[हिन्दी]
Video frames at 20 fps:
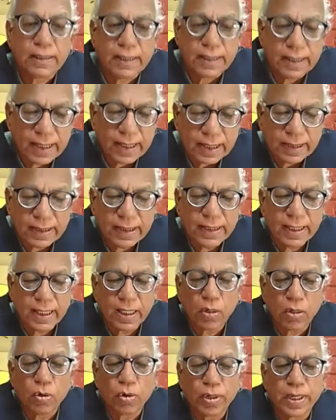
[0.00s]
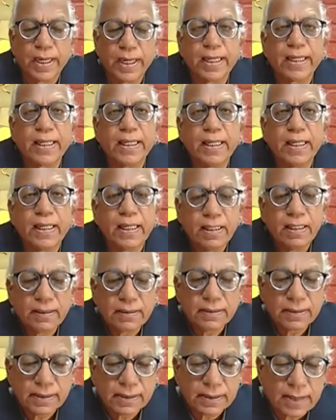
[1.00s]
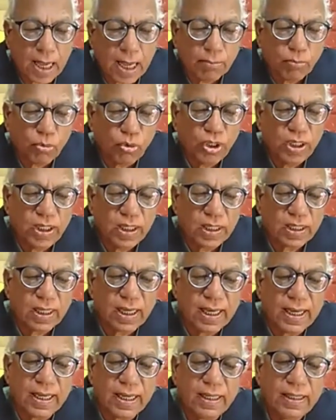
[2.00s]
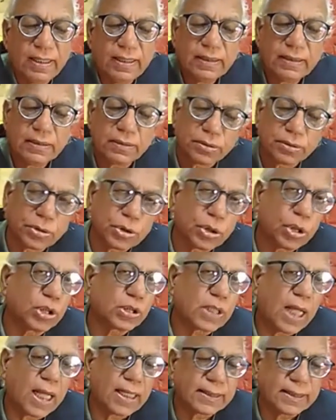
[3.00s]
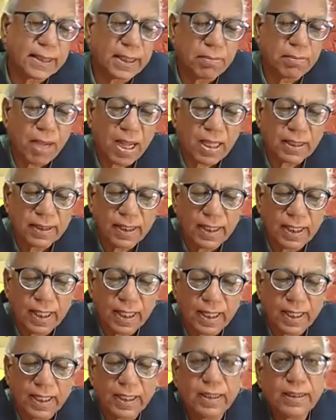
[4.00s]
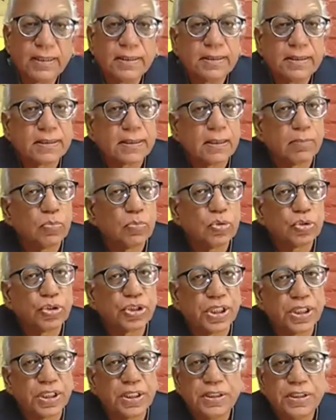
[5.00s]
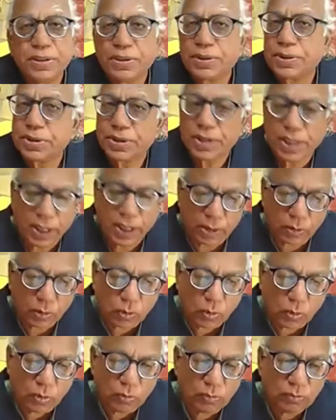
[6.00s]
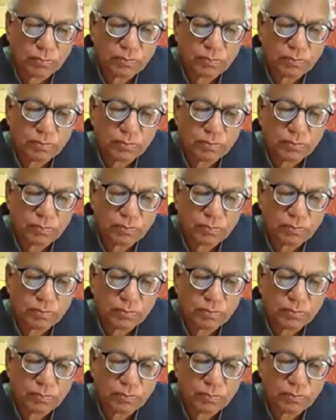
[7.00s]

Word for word: धीरे धीरे होने की सामूहिक लय दृढ़ता से बांधे है समूचे शहर को